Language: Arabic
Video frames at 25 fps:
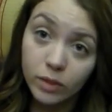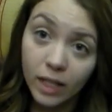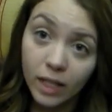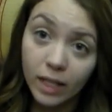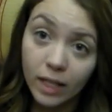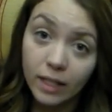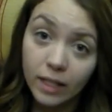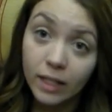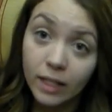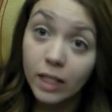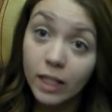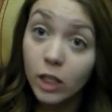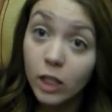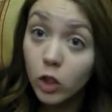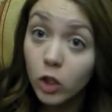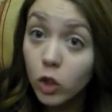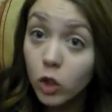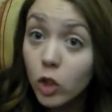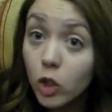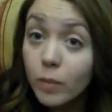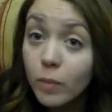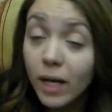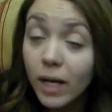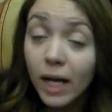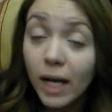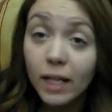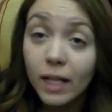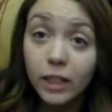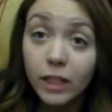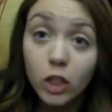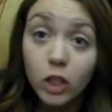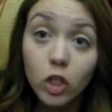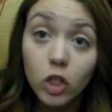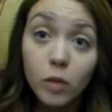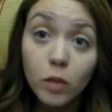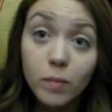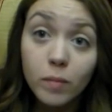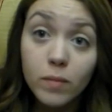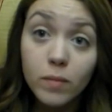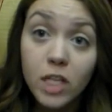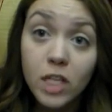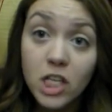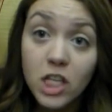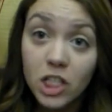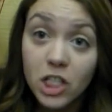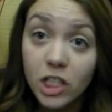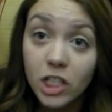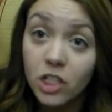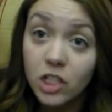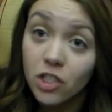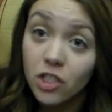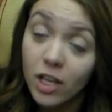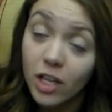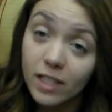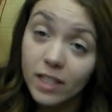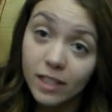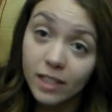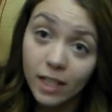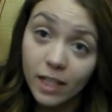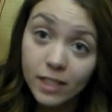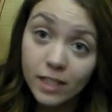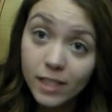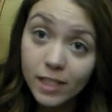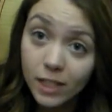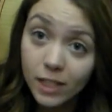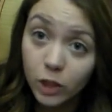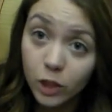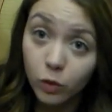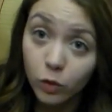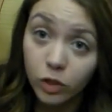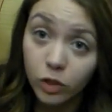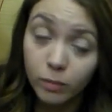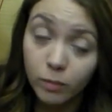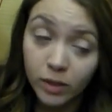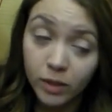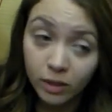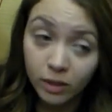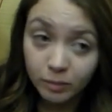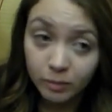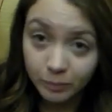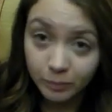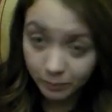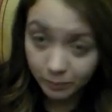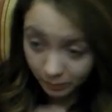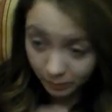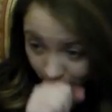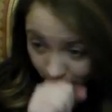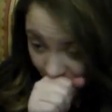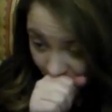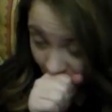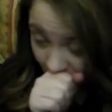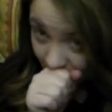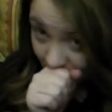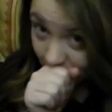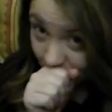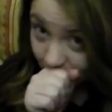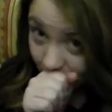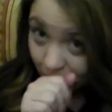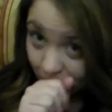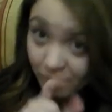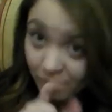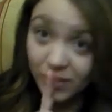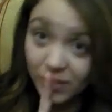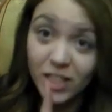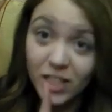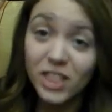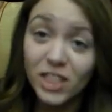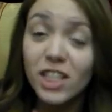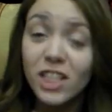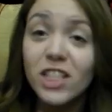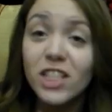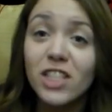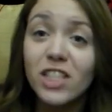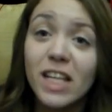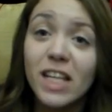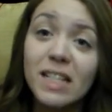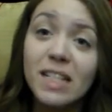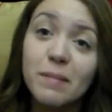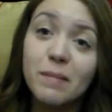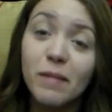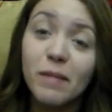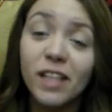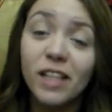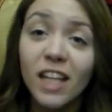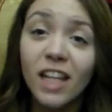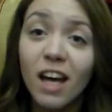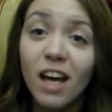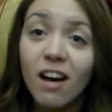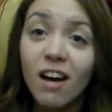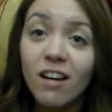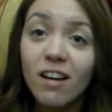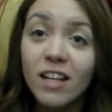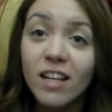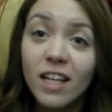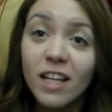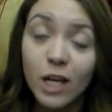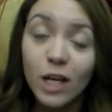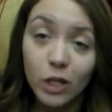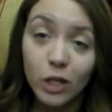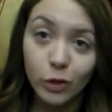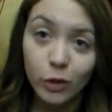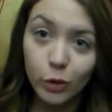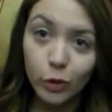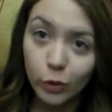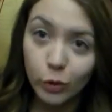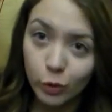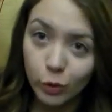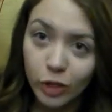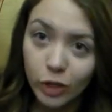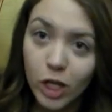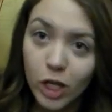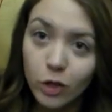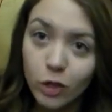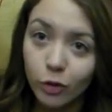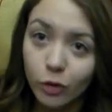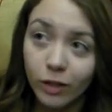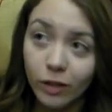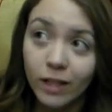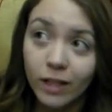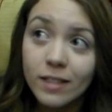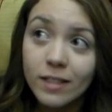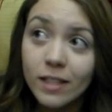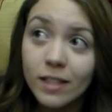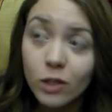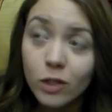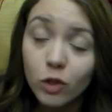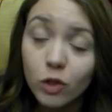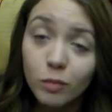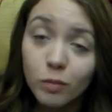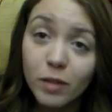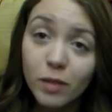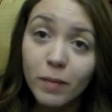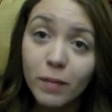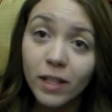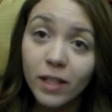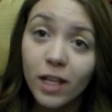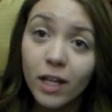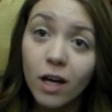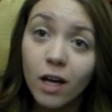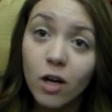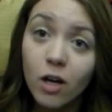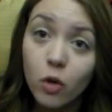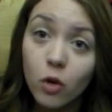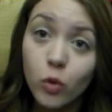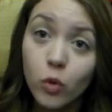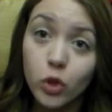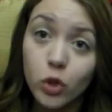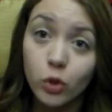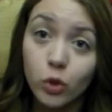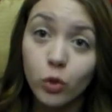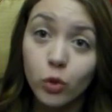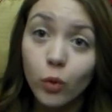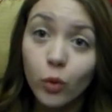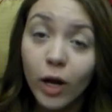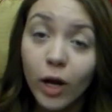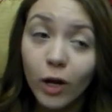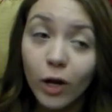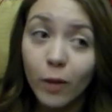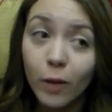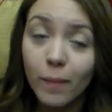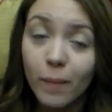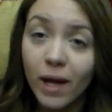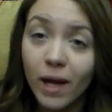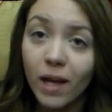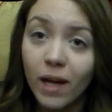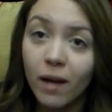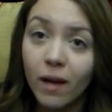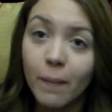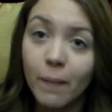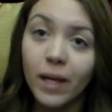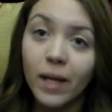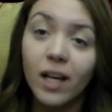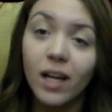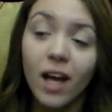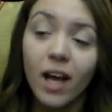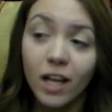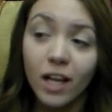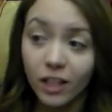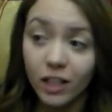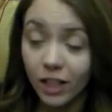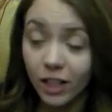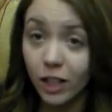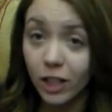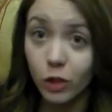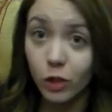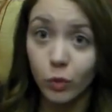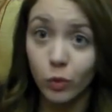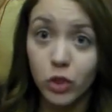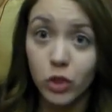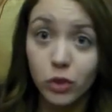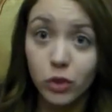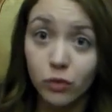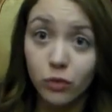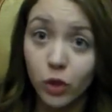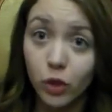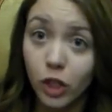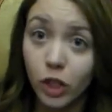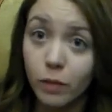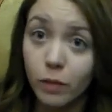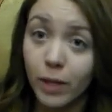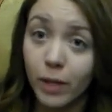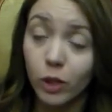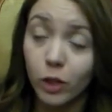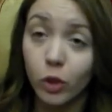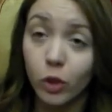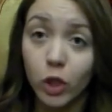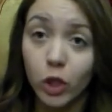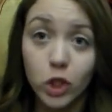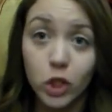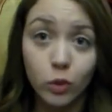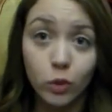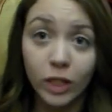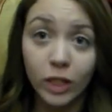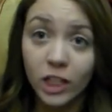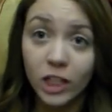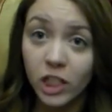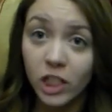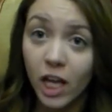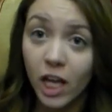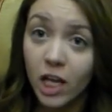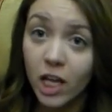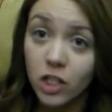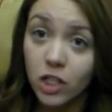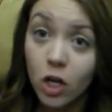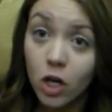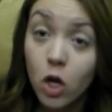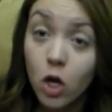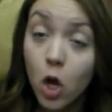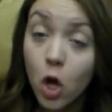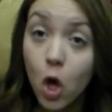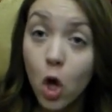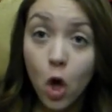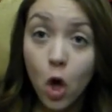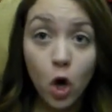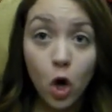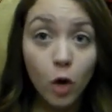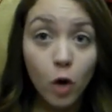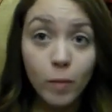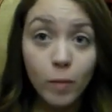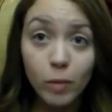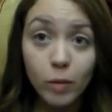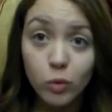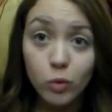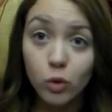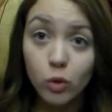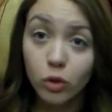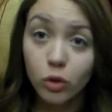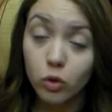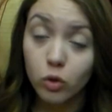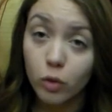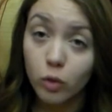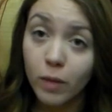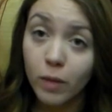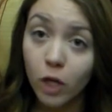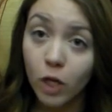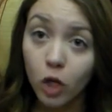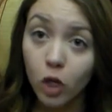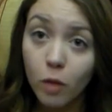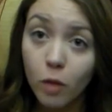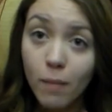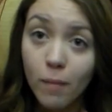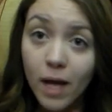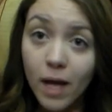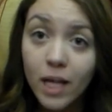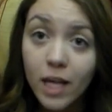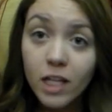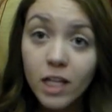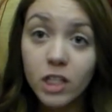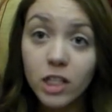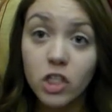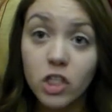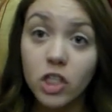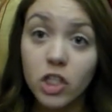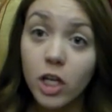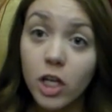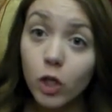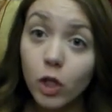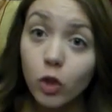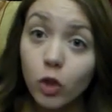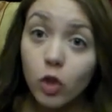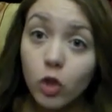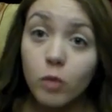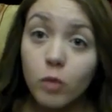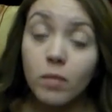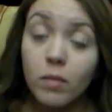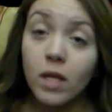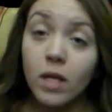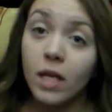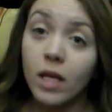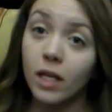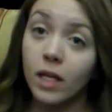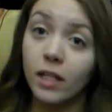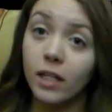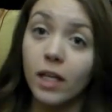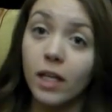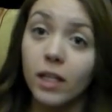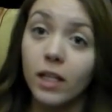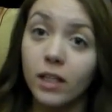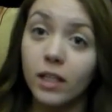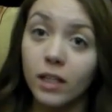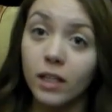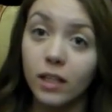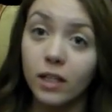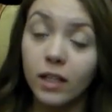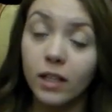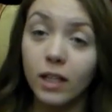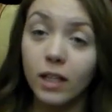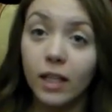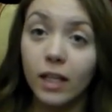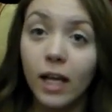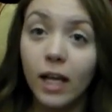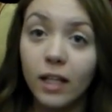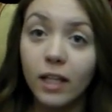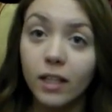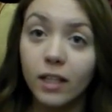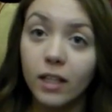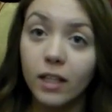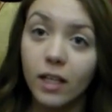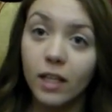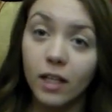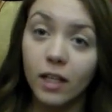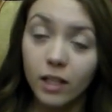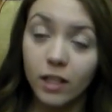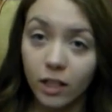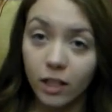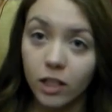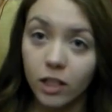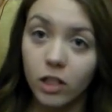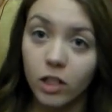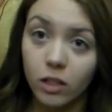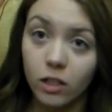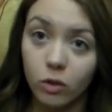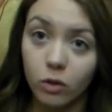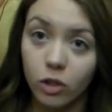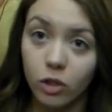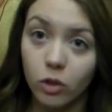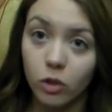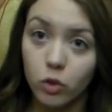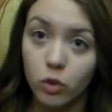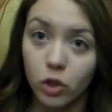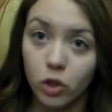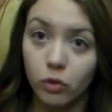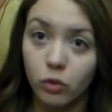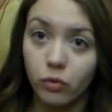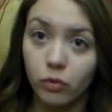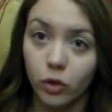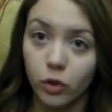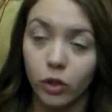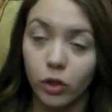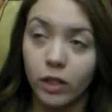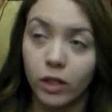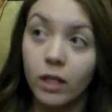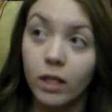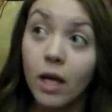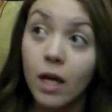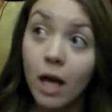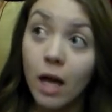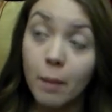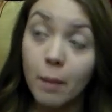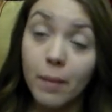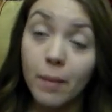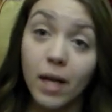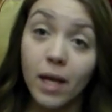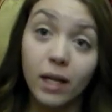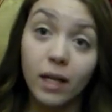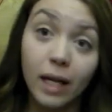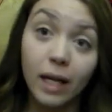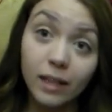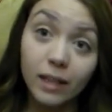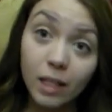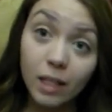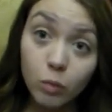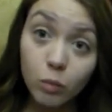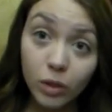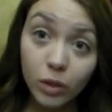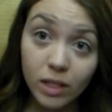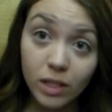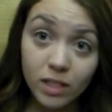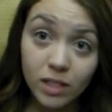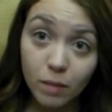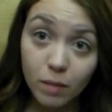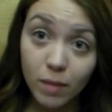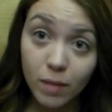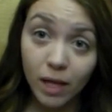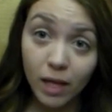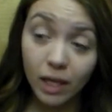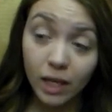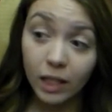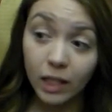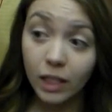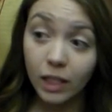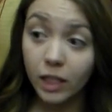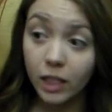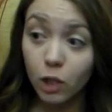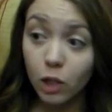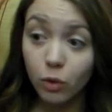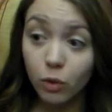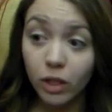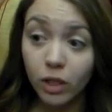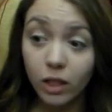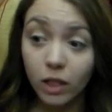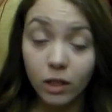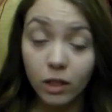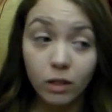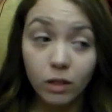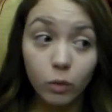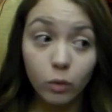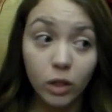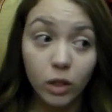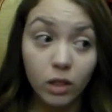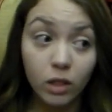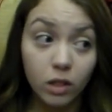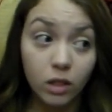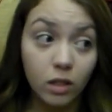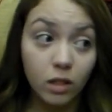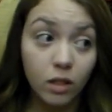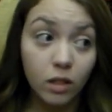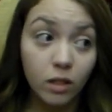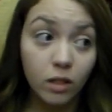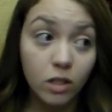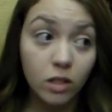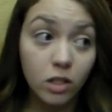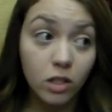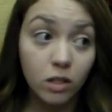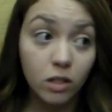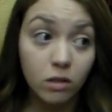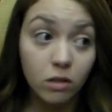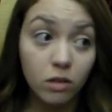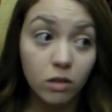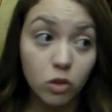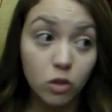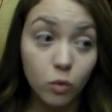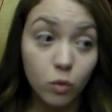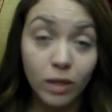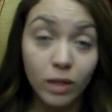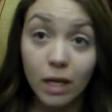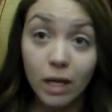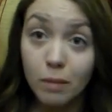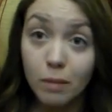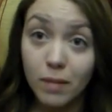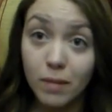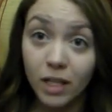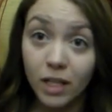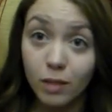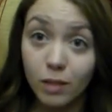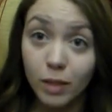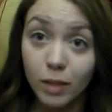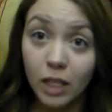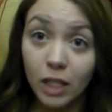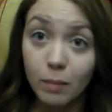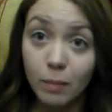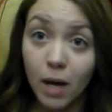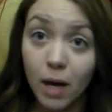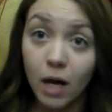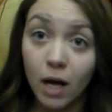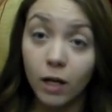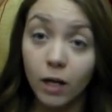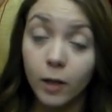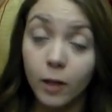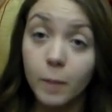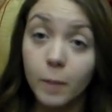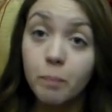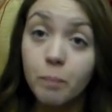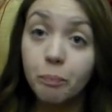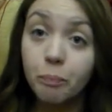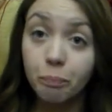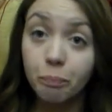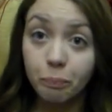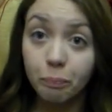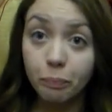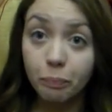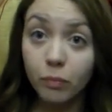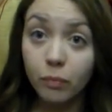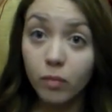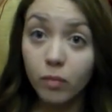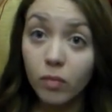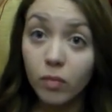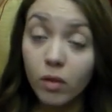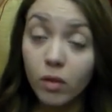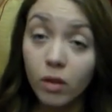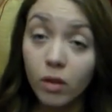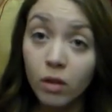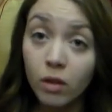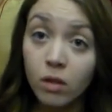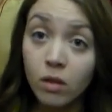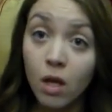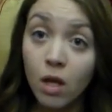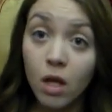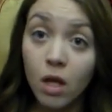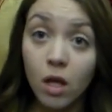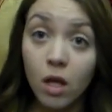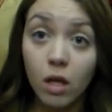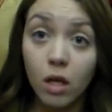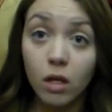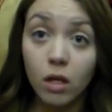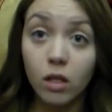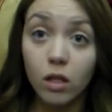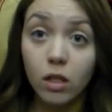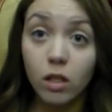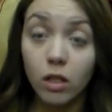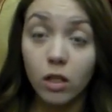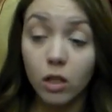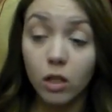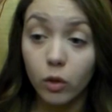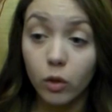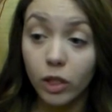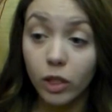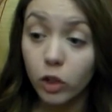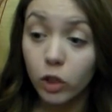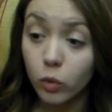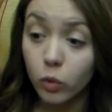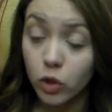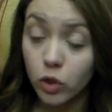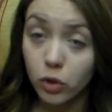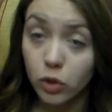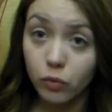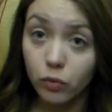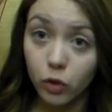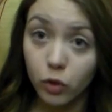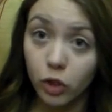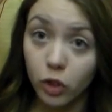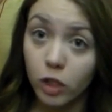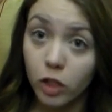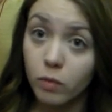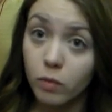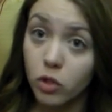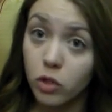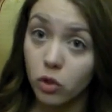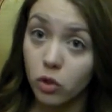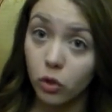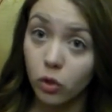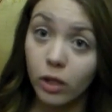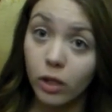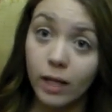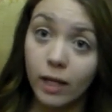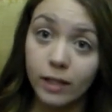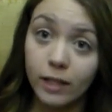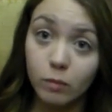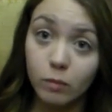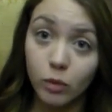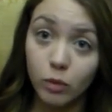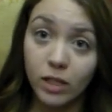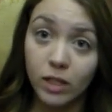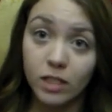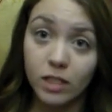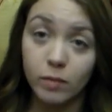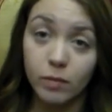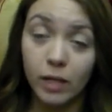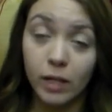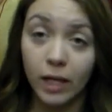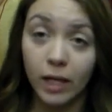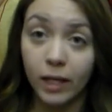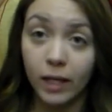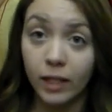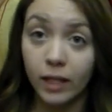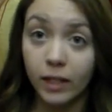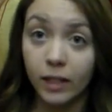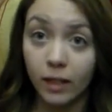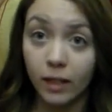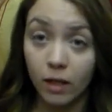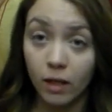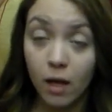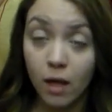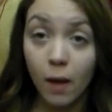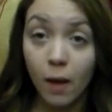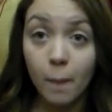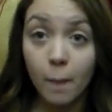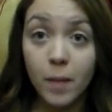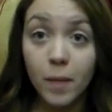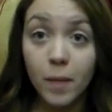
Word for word: تعالي اليوم راح ندير لكم شي تشات كاتي دي ودمي مي تشات معناها نقعدوا نحكوا قالت لي مي معناها وجدوا روحكم معايا معناها انا راني وجدت في روحي بان نخرج ولا كش حاجه او ميم تو انتم راكم معايا نشارككم يعني ديك اللحظه اللي انا راني نوجد في روحي عندنا مناسبه عائليه وراهي واحد جوايه المغرب كيما هكا آه وراني وجدت في روحي باش نروح لهذه المناسبه العائليه